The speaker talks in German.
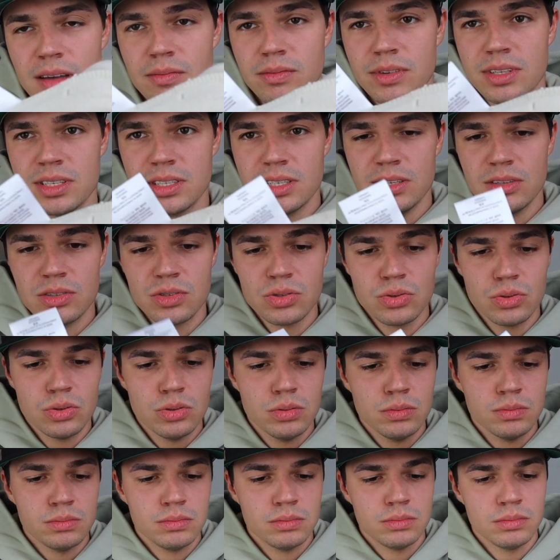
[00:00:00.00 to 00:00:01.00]
haben wir es hier
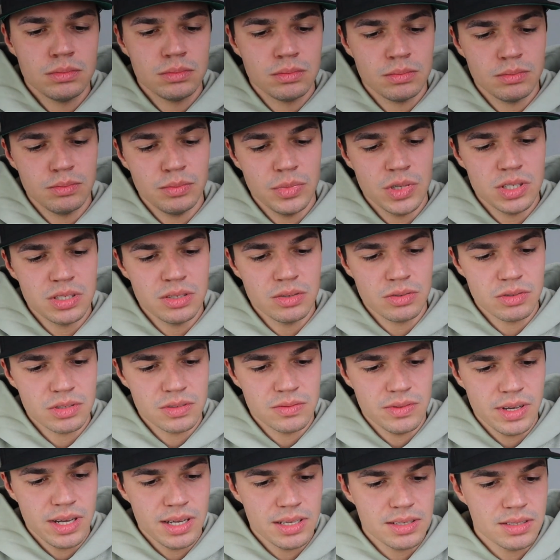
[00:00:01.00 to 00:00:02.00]
so,
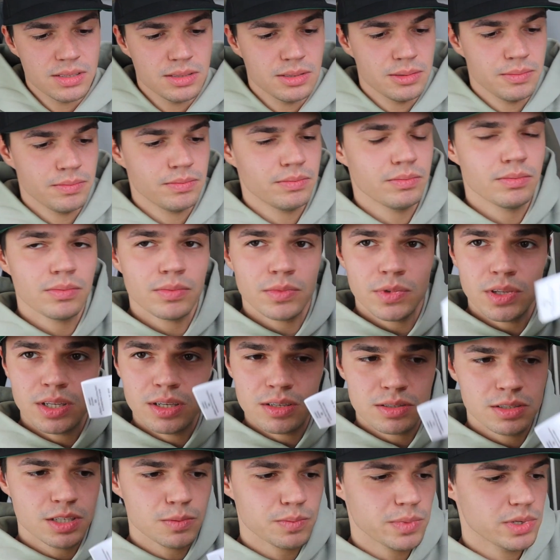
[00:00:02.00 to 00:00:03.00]
beziehungsweise
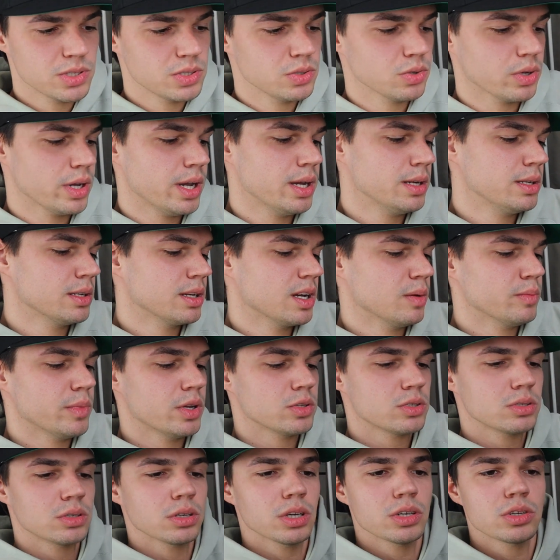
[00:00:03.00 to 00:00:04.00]
hier sieht man es noch
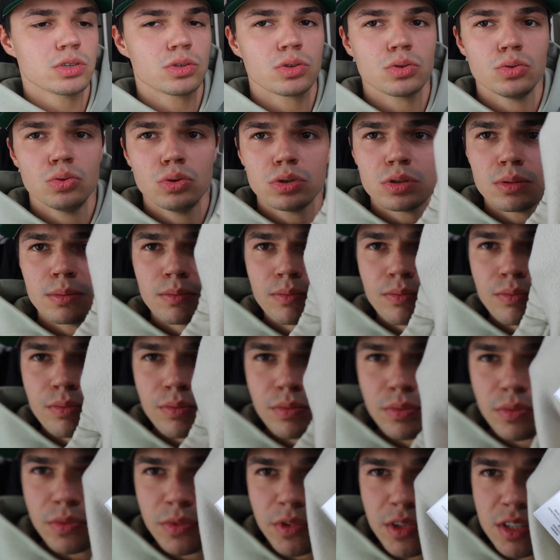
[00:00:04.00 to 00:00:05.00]
einigermaßen recht gut
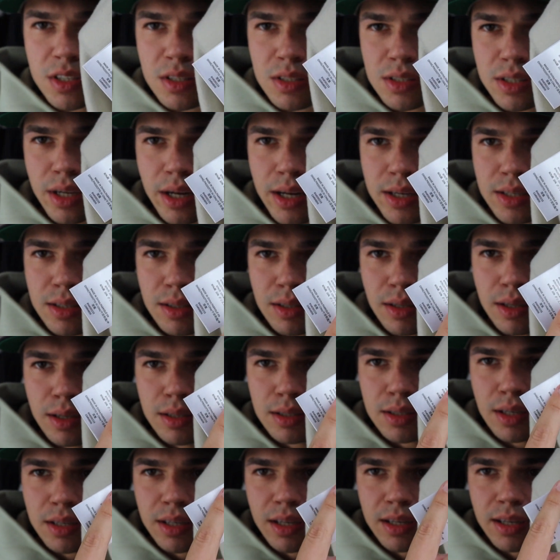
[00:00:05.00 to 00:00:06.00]
dass es halt
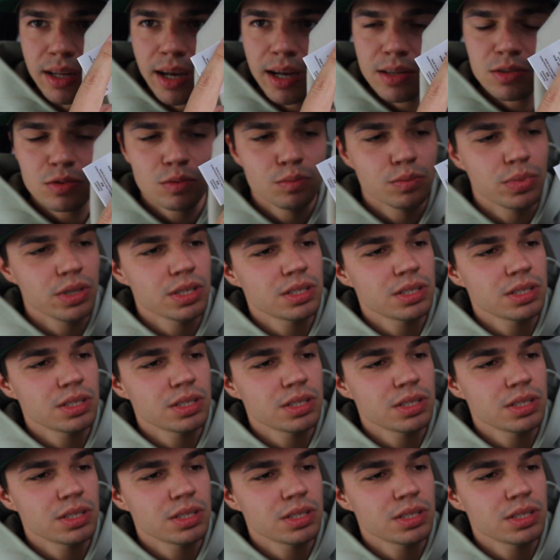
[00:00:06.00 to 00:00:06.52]
hinter der Naht so ein